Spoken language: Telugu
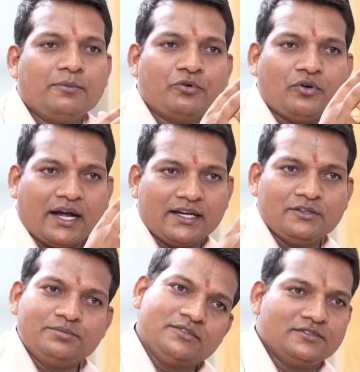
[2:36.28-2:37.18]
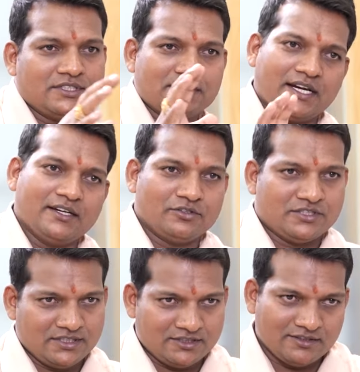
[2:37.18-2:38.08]
ఇప్పుడు ఐగుప్తు నుంచి ఇజ్రాయెల్కి
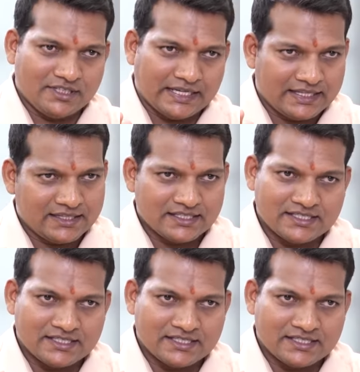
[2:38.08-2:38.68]
వచ్చినటువంటి ఏదైతే